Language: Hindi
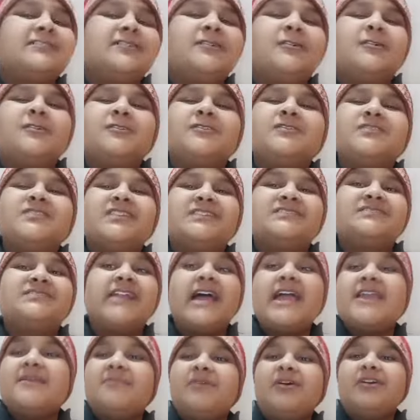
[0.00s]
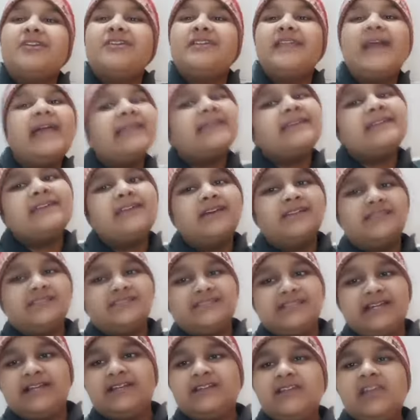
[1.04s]
तो सब्सक्राइब और लाइक कर
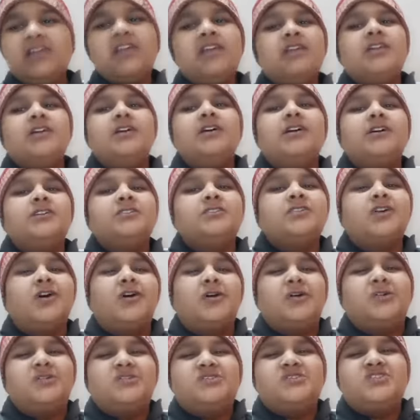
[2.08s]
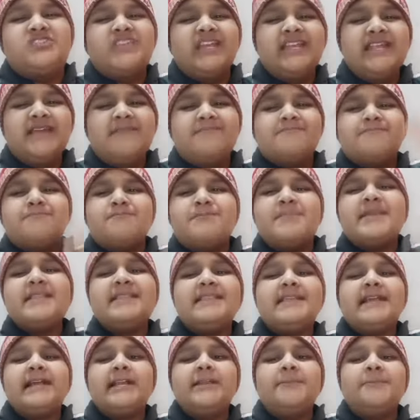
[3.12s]
दीजिएगा तो चलिए
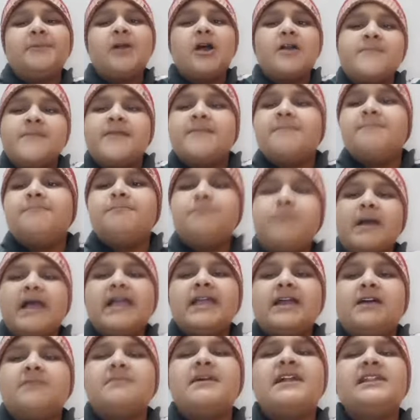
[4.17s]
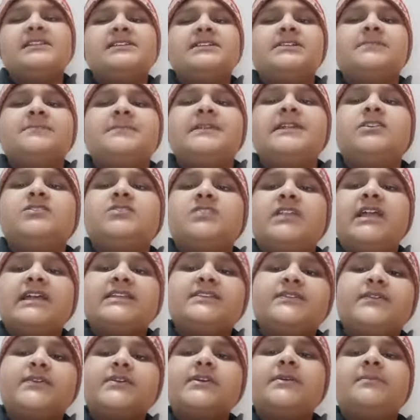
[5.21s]
मिलते हैं अगले ब्लॉग में बाय हमारे चैनल बने हो तो
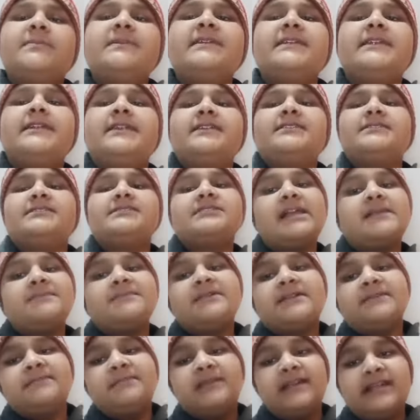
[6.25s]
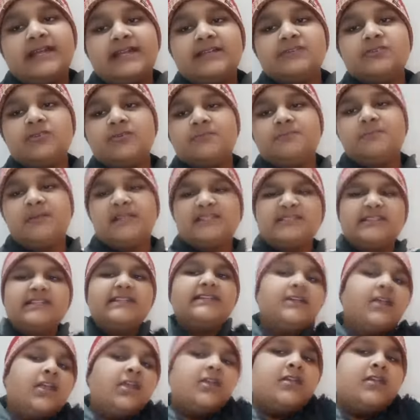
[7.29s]
लाइक कमेंट करें सब्सक्राइब करें बेल आइकन को प्रेस करें